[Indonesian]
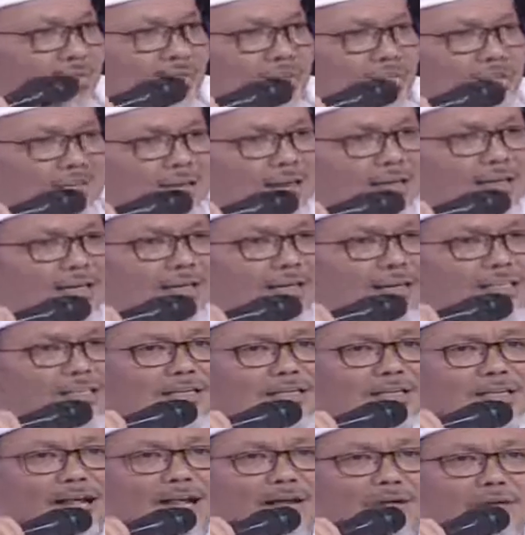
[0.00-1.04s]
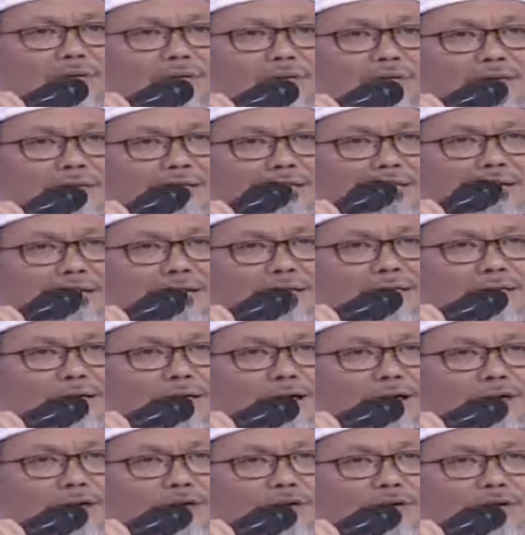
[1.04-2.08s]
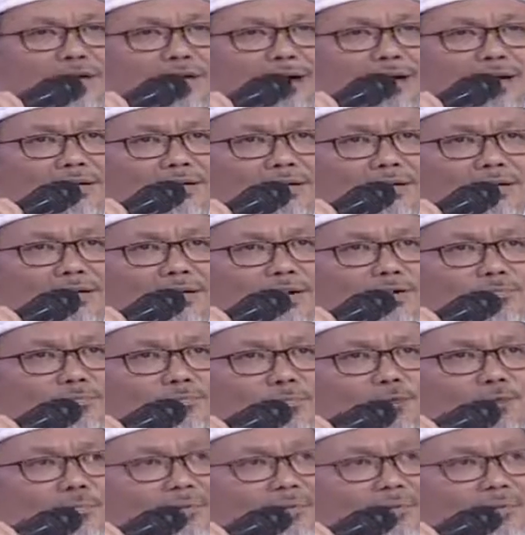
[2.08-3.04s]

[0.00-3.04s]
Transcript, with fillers: Sehingga ada rasa takut di tengah-tengah golongan kelompok